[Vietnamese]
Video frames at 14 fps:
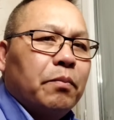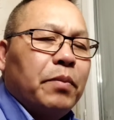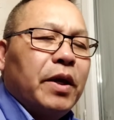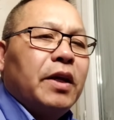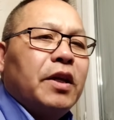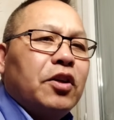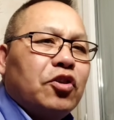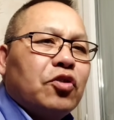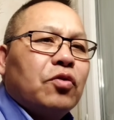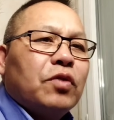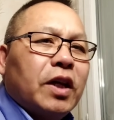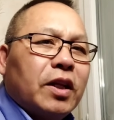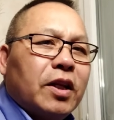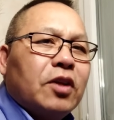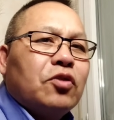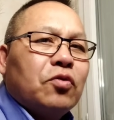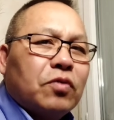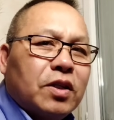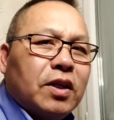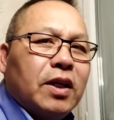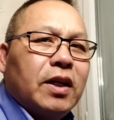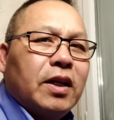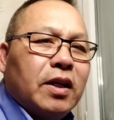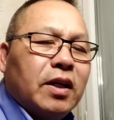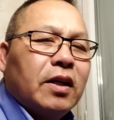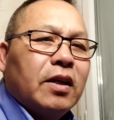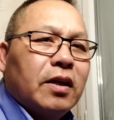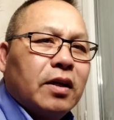bé ít trồng nền thế trồng gì
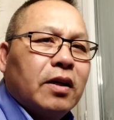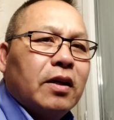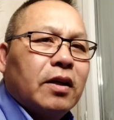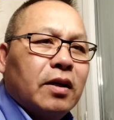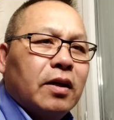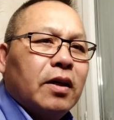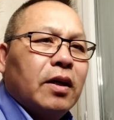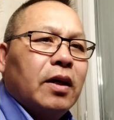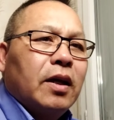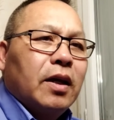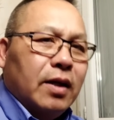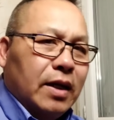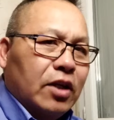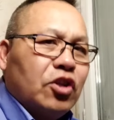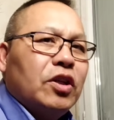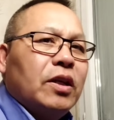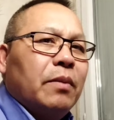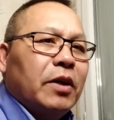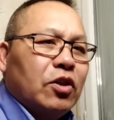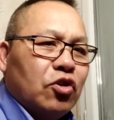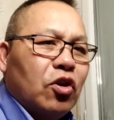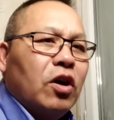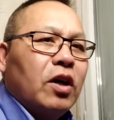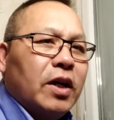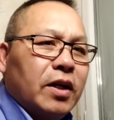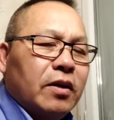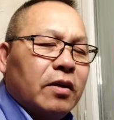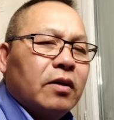cái chi em mình cho
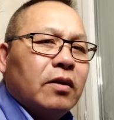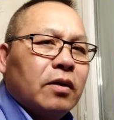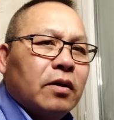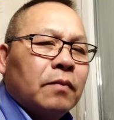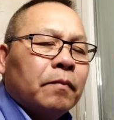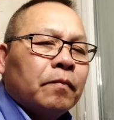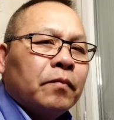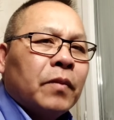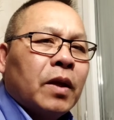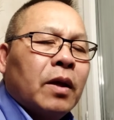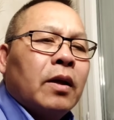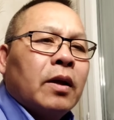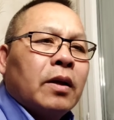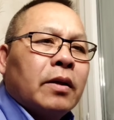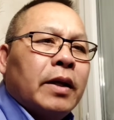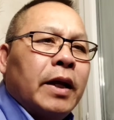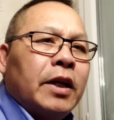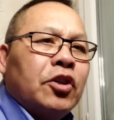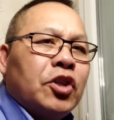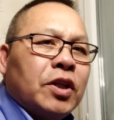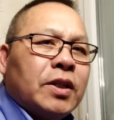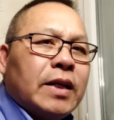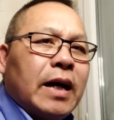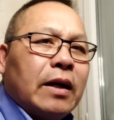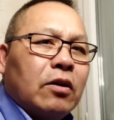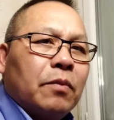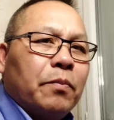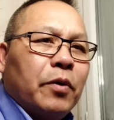đó nay chỉ
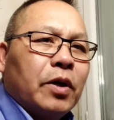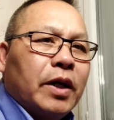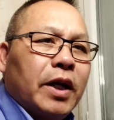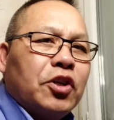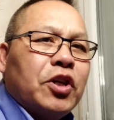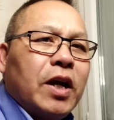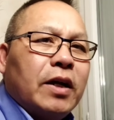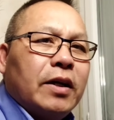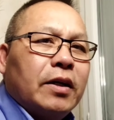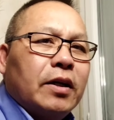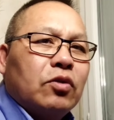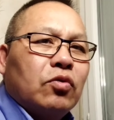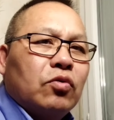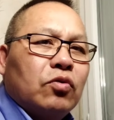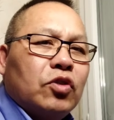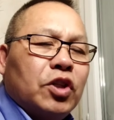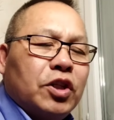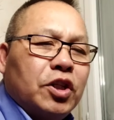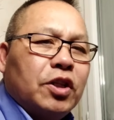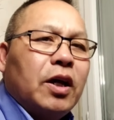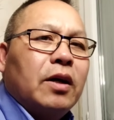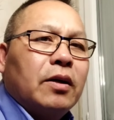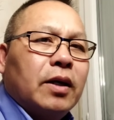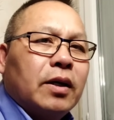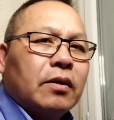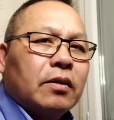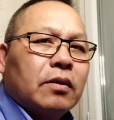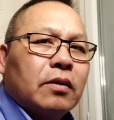xả có bỏ này nay tụi chỉ chỉ
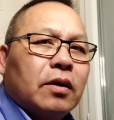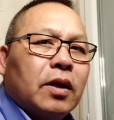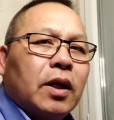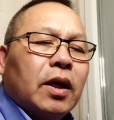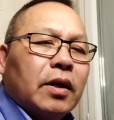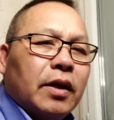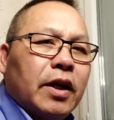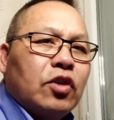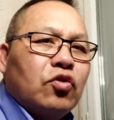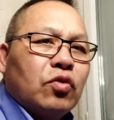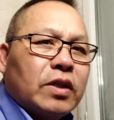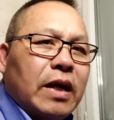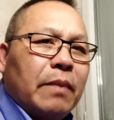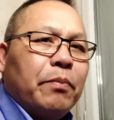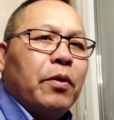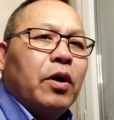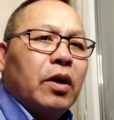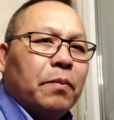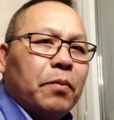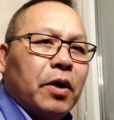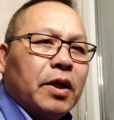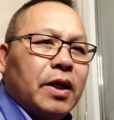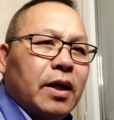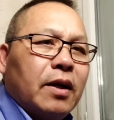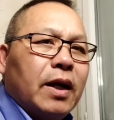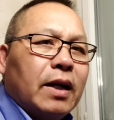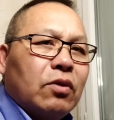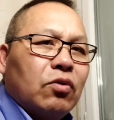nay chú xả bỏ lấy bao nhiêu
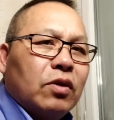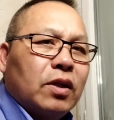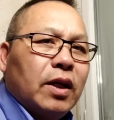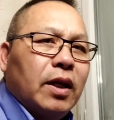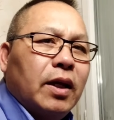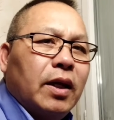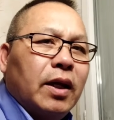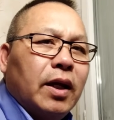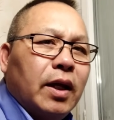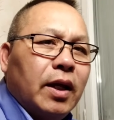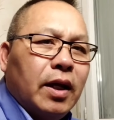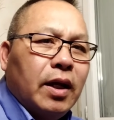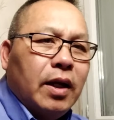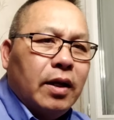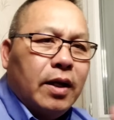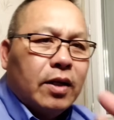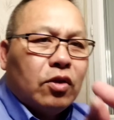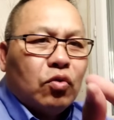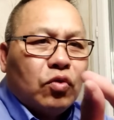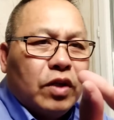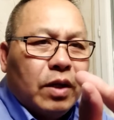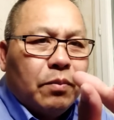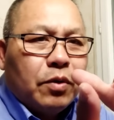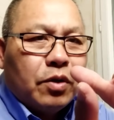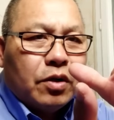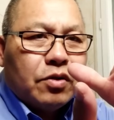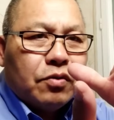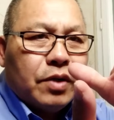là cái tôi chỉ ít nay tụi nhiêu
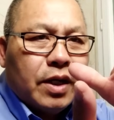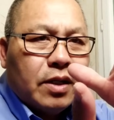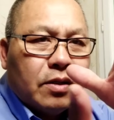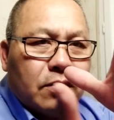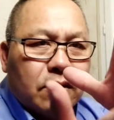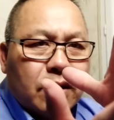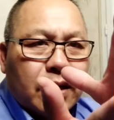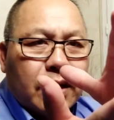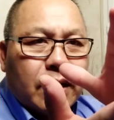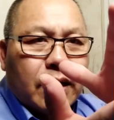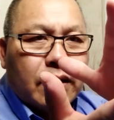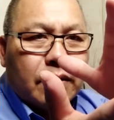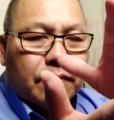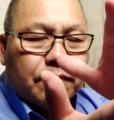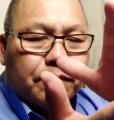bọn nó trốn nay sư này là